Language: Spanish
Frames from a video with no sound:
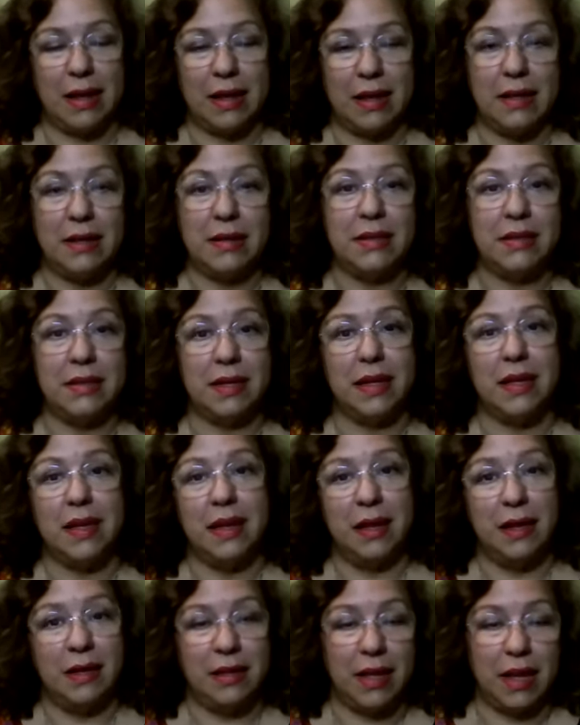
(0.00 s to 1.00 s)
al
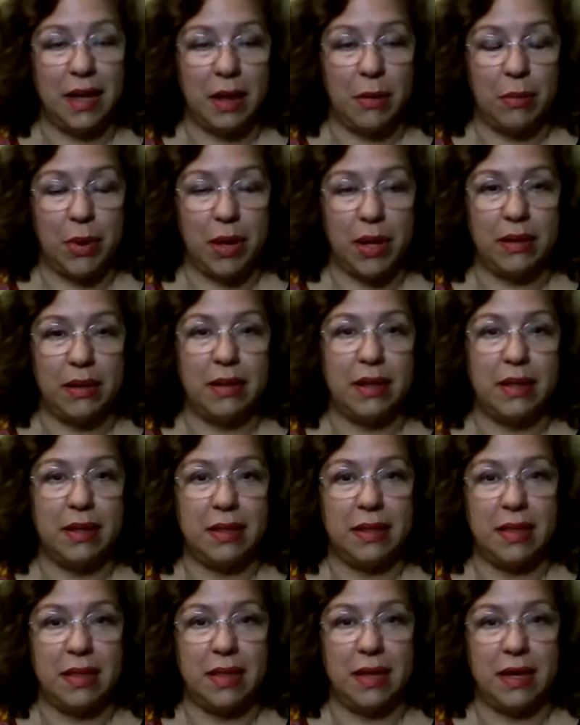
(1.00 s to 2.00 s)
irse de la
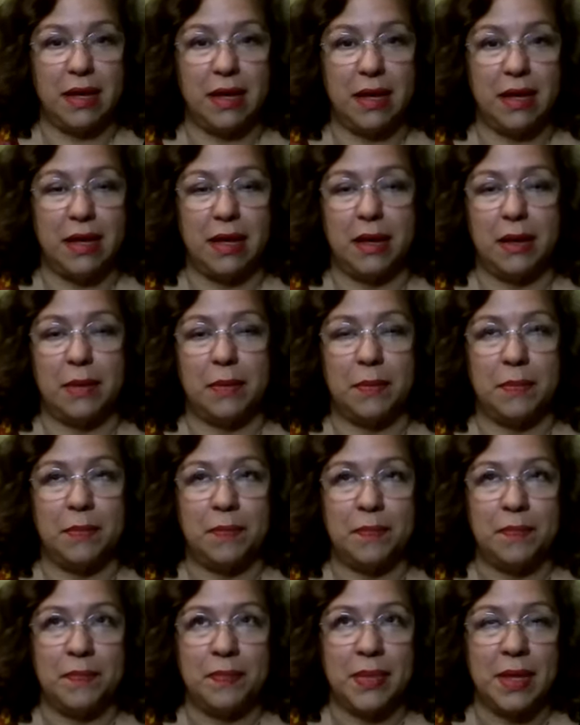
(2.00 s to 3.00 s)
parte
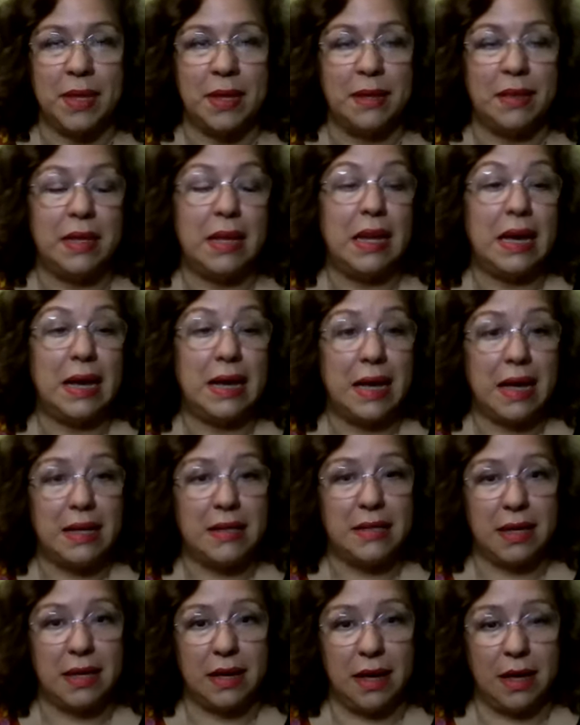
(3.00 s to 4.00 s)
de, de
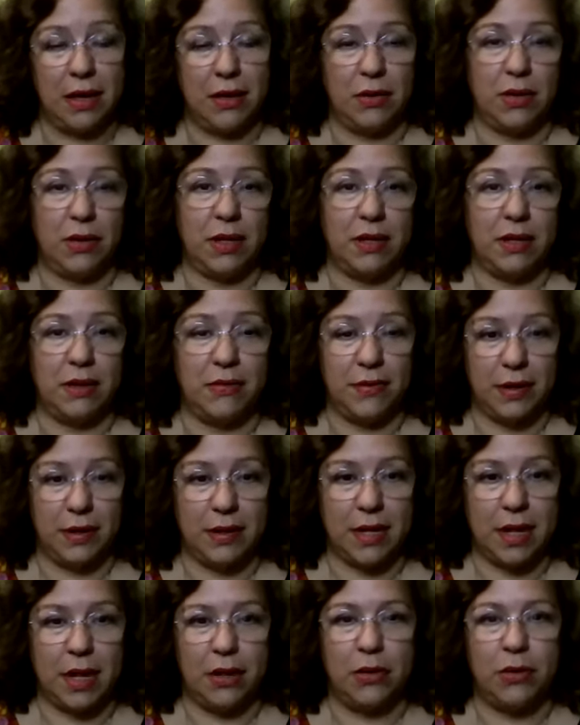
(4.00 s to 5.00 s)
la casa a donde
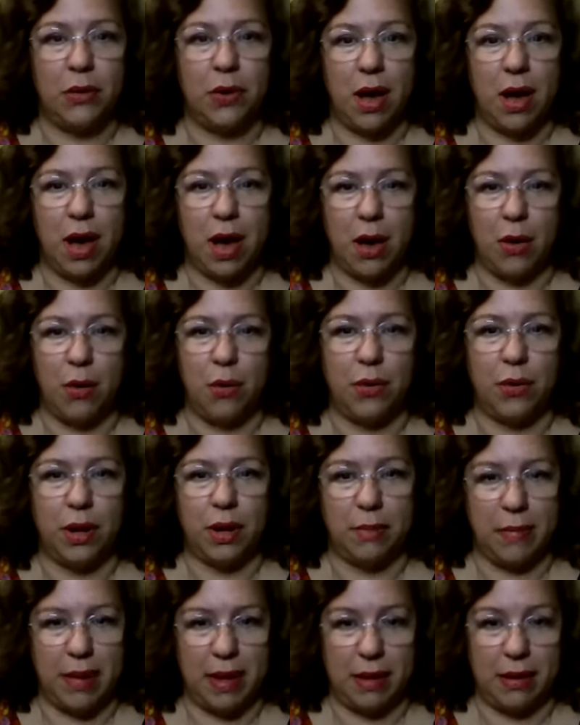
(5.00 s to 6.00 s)
está afectando
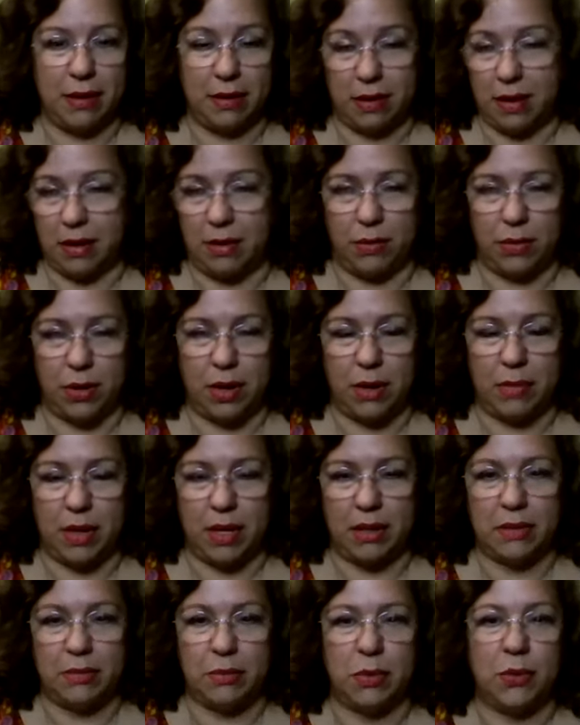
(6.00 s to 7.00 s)
ahora, me,
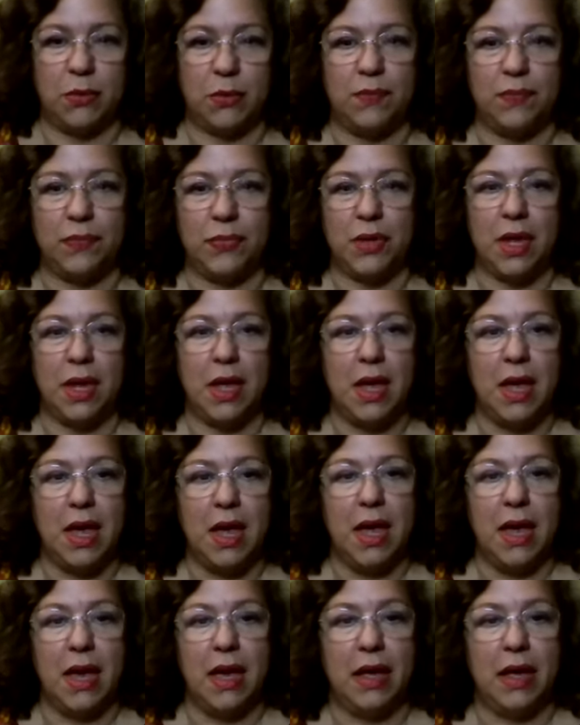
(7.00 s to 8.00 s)
ahora mismo.
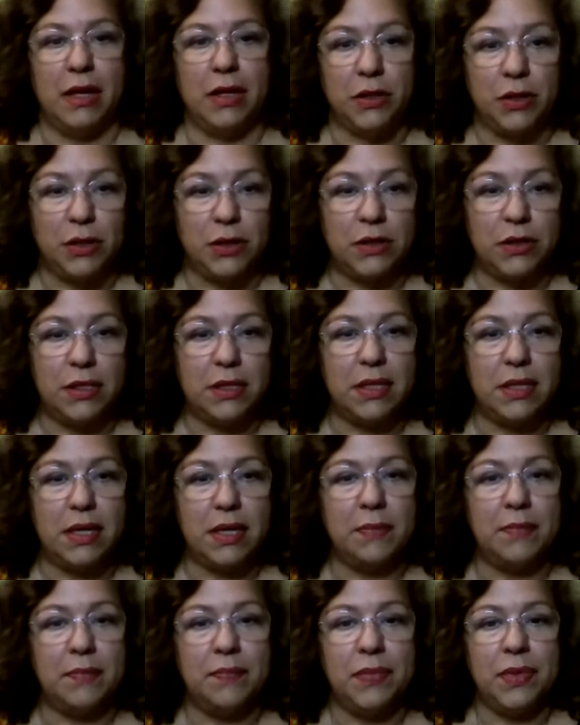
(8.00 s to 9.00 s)

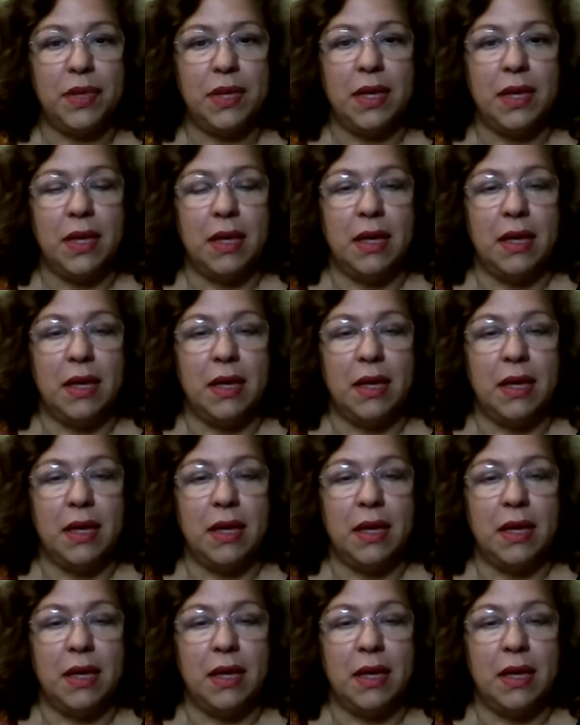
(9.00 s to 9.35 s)
Entonces,